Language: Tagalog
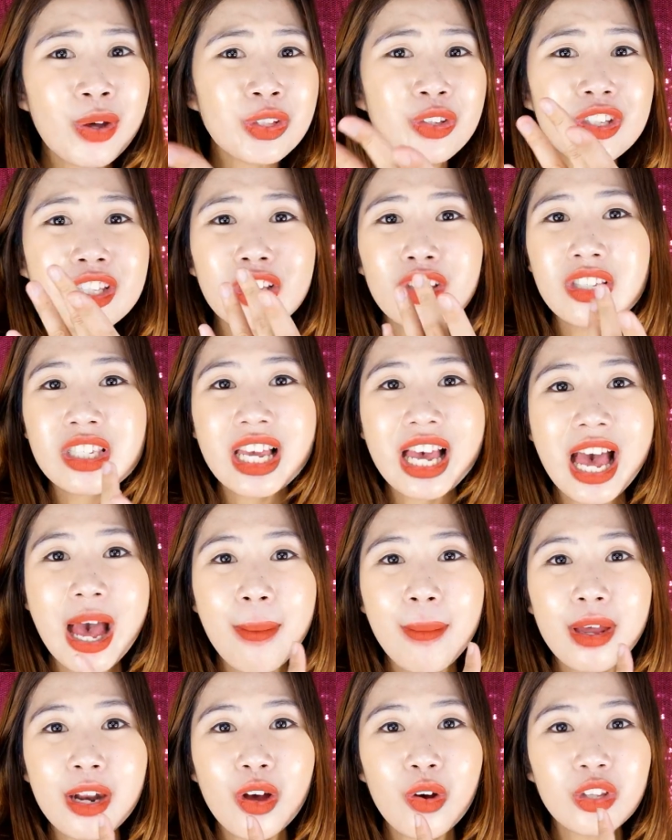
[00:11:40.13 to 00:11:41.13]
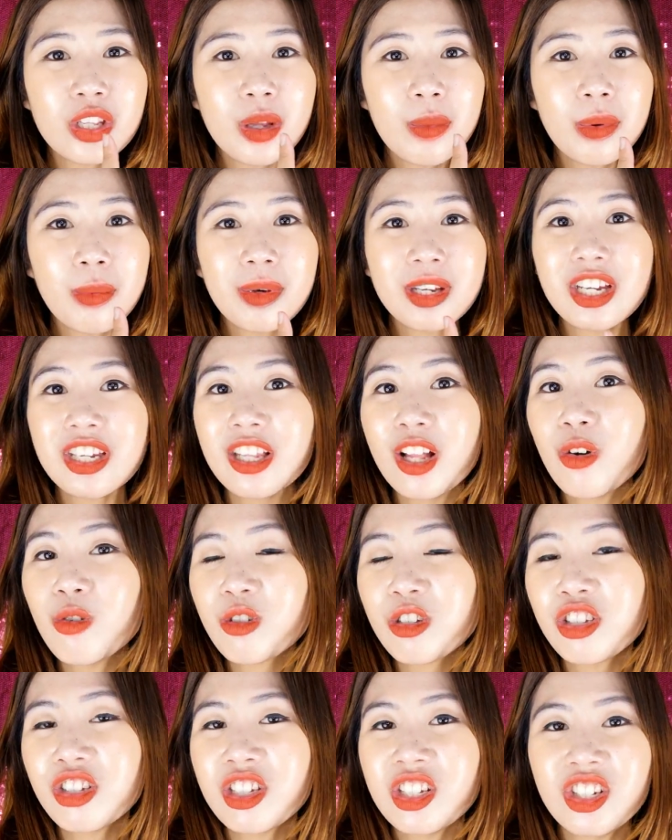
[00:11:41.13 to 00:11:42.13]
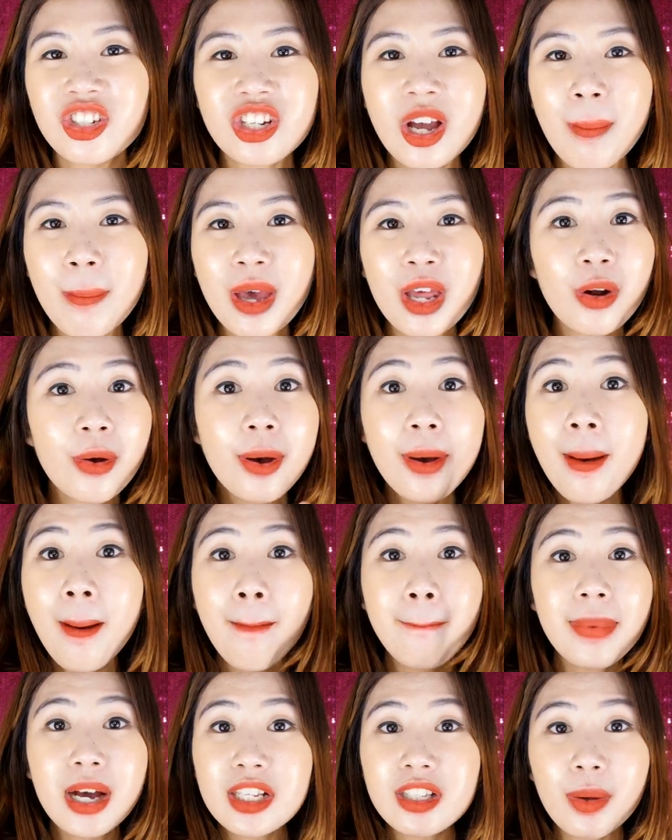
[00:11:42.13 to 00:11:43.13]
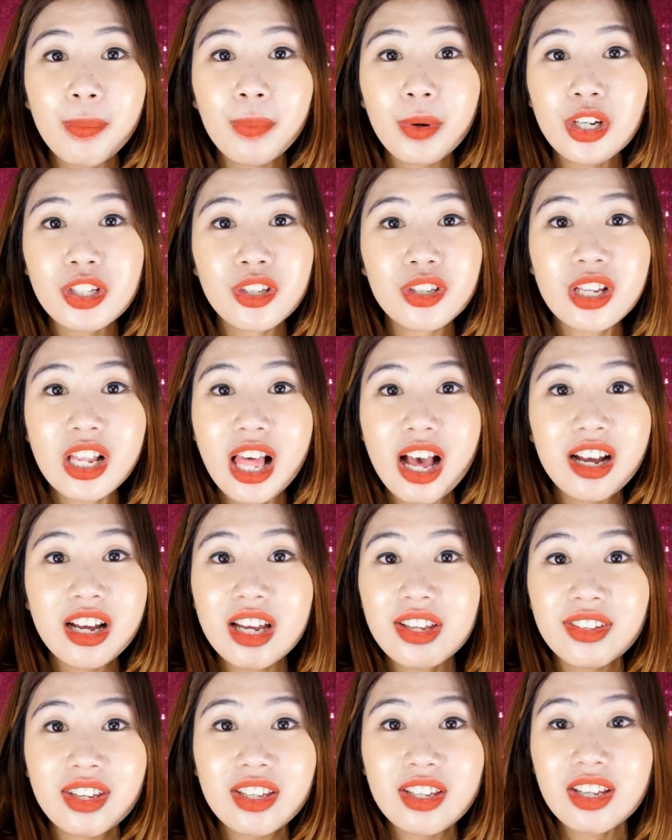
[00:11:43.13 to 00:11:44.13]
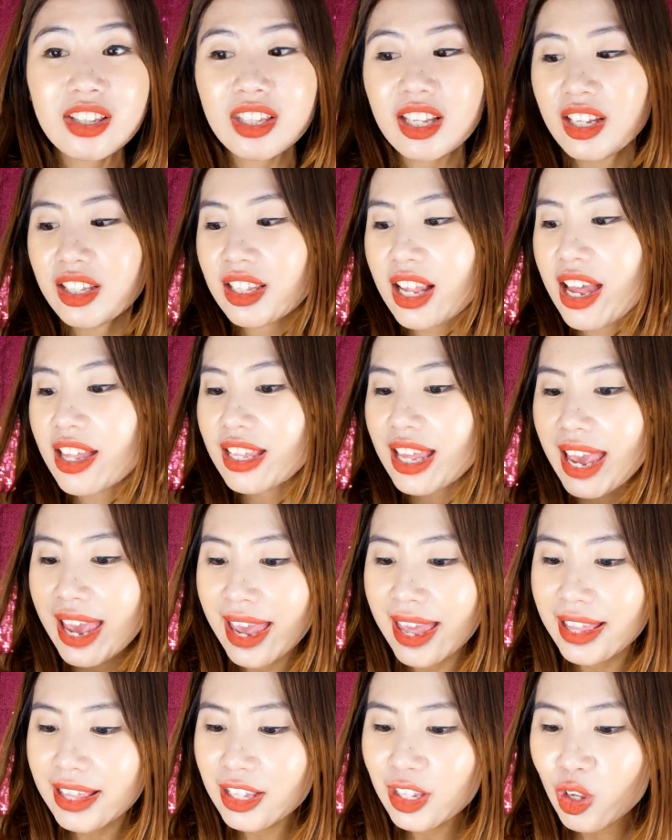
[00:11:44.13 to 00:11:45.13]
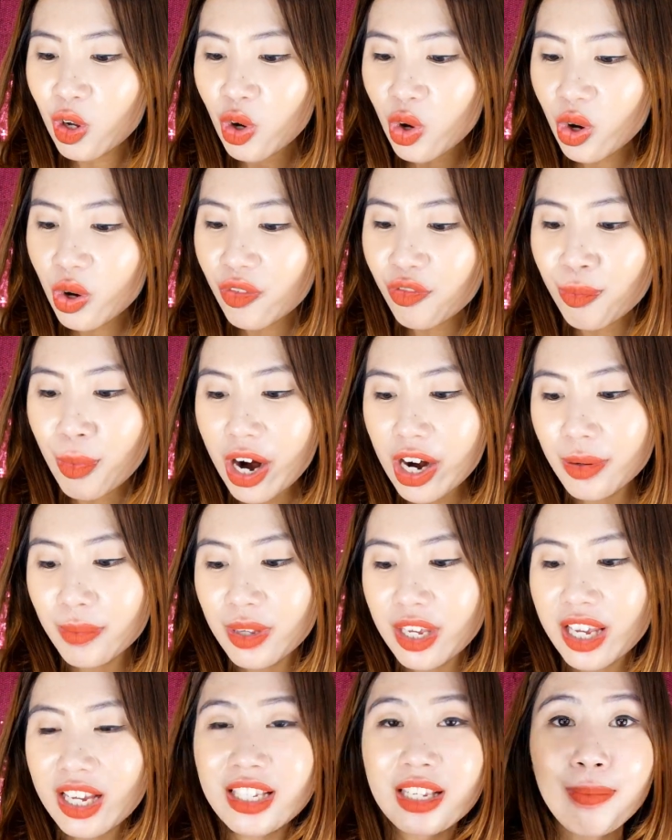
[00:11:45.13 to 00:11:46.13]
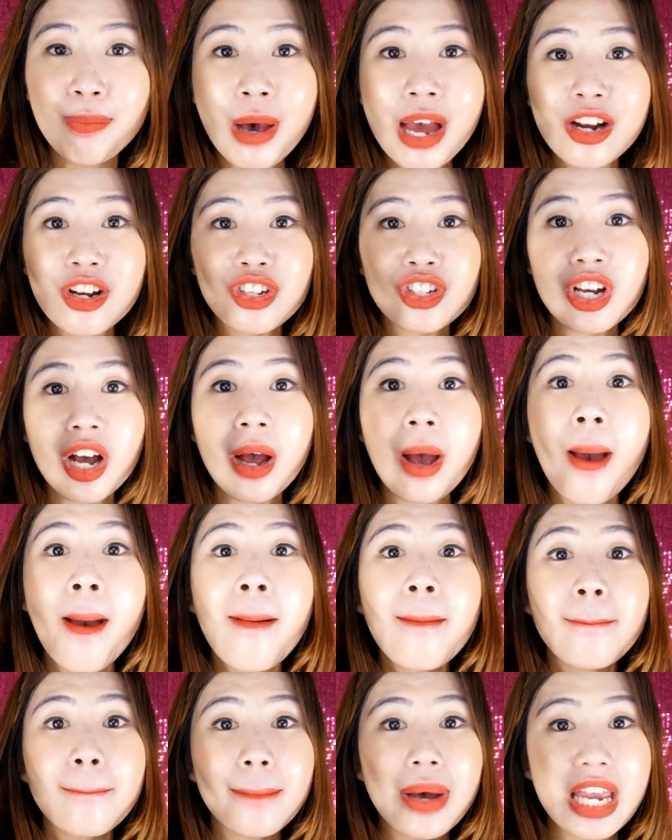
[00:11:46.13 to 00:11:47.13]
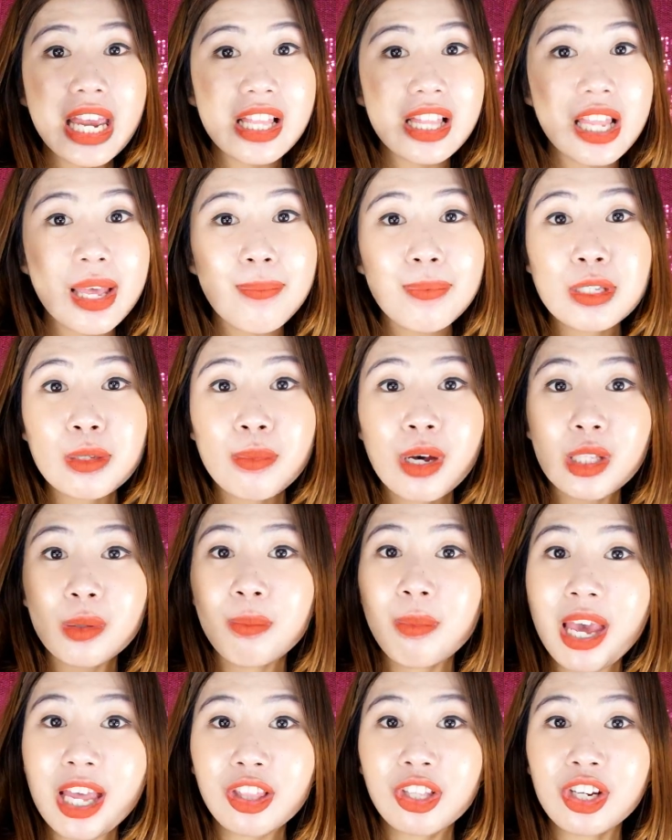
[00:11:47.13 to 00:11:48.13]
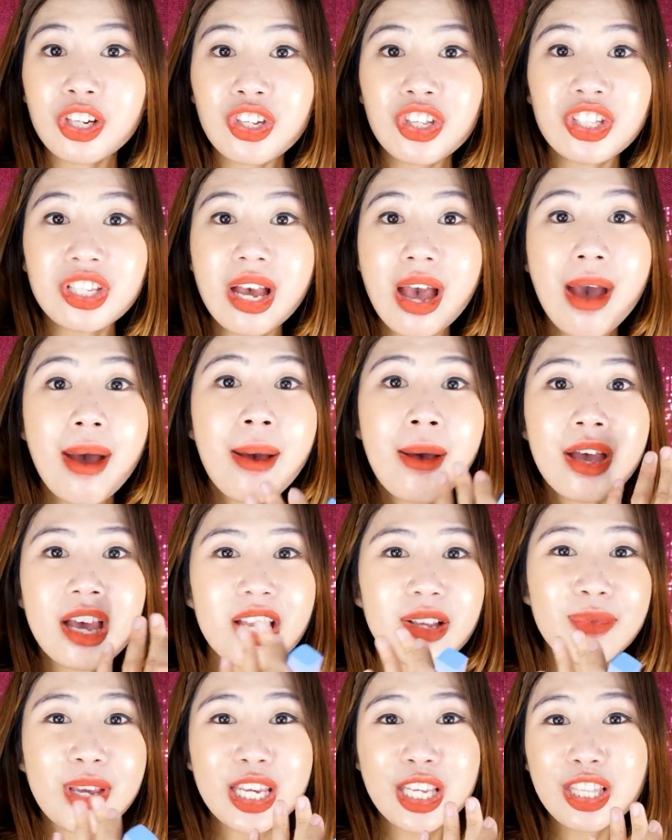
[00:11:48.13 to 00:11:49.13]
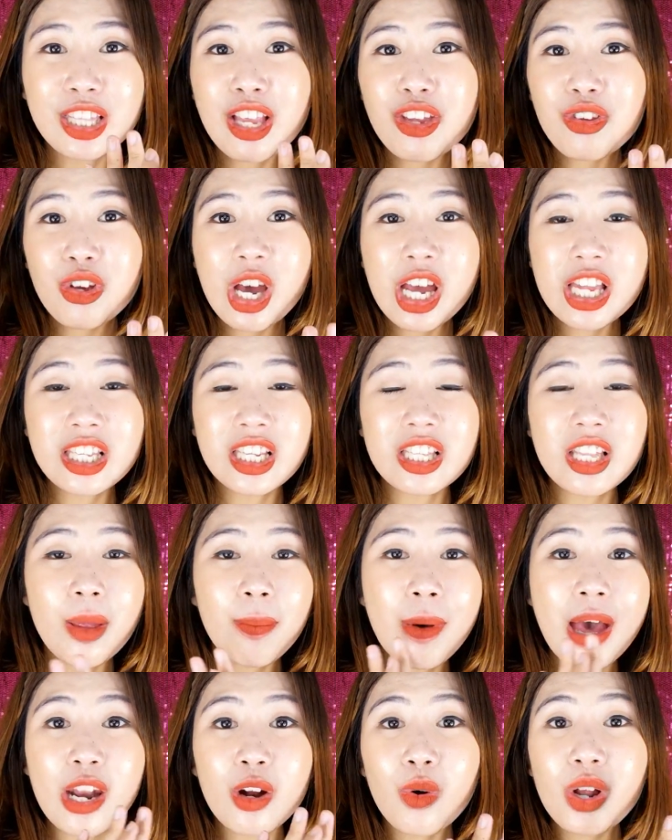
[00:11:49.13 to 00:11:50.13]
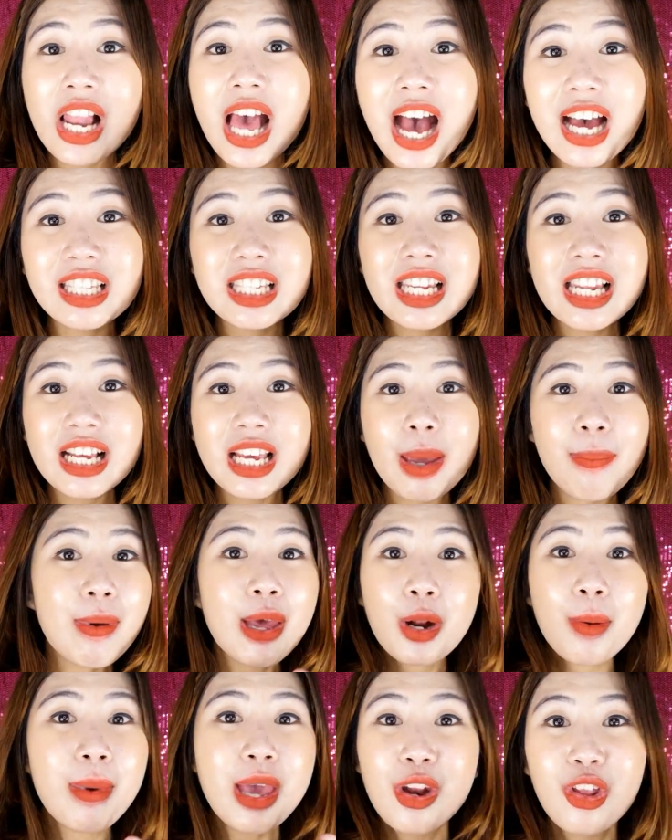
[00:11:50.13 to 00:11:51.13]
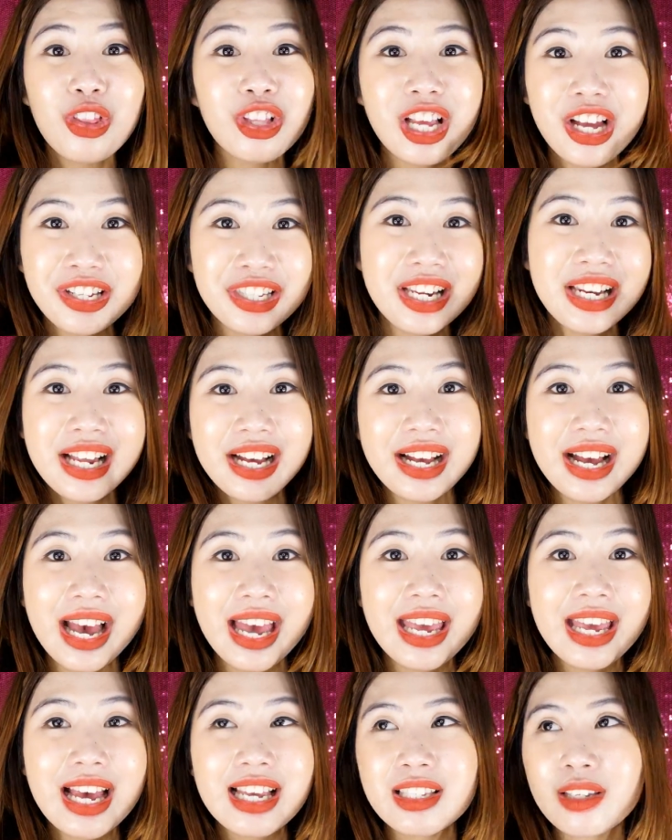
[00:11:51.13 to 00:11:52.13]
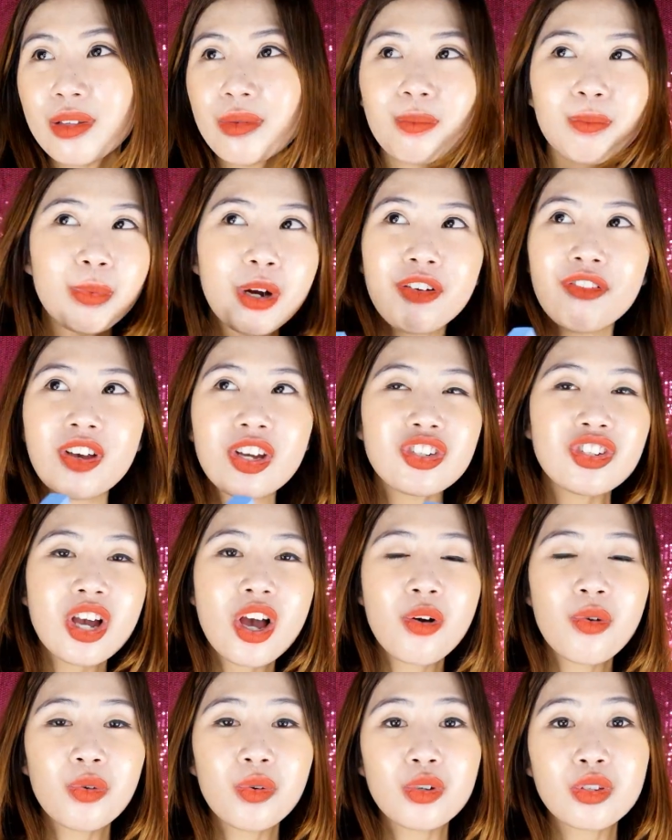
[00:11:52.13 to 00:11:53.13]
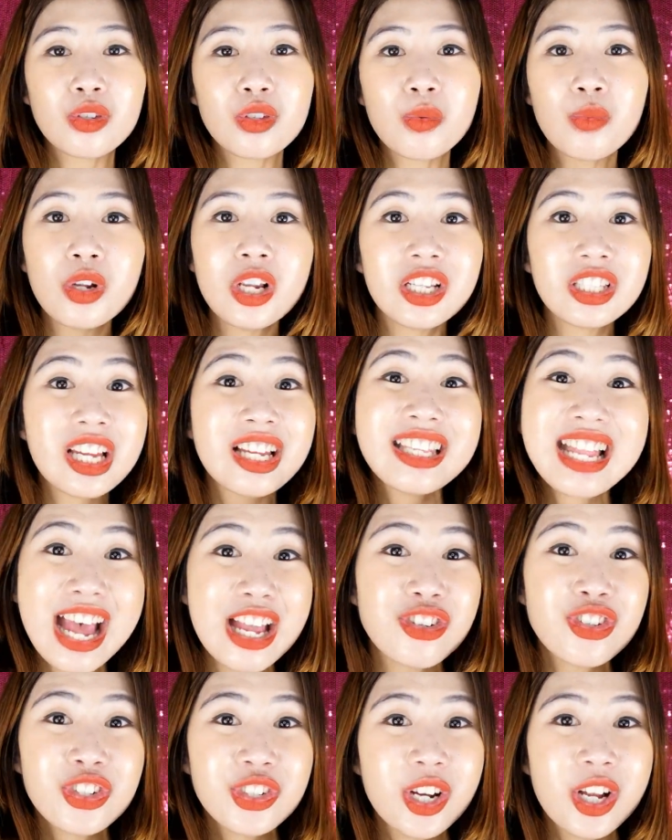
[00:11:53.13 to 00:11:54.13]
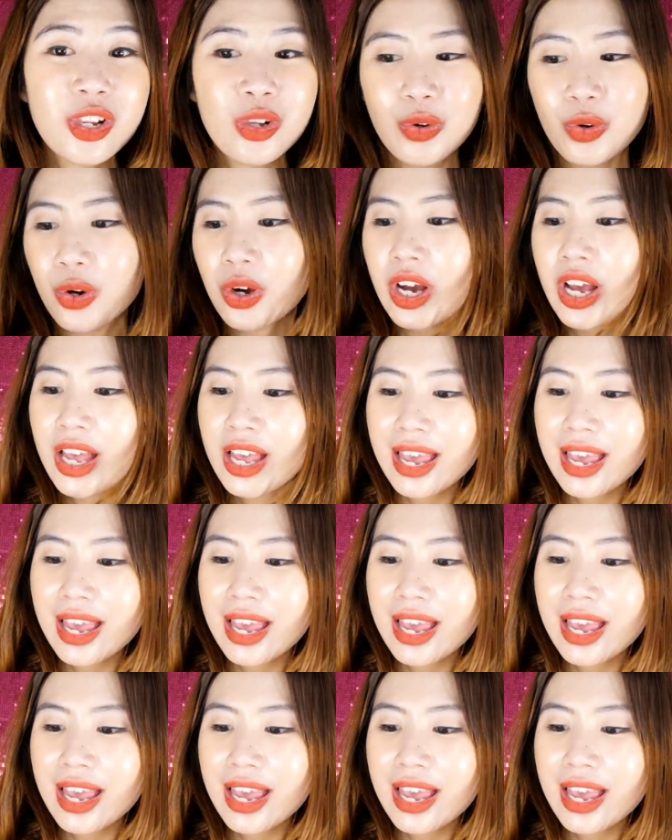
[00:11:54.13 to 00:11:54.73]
Ewan ko dito sa camera kung nabibigyan niya ng hustisya. Pero pag sa personal, ang ganda niya tingnan. And yung Barbie, kasi para siyang my lips but better. Yun nga, may kita nyo kanina, parang wala kang nilagay, pero meron kang nilagay. As in, perfect siya kung gusto mo lang ng natural look.